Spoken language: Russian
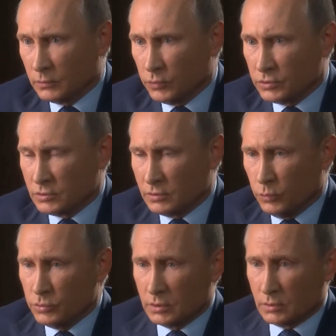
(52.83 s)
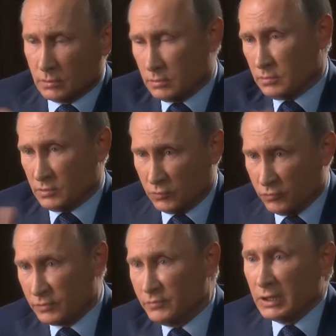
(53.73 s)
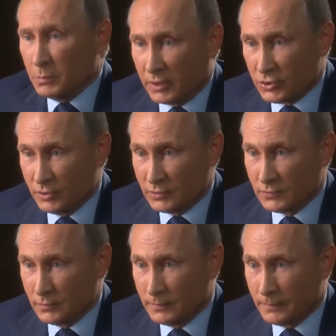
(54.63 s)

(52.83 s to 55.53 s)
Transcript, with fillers: то есть люди с, с двойным гражданством.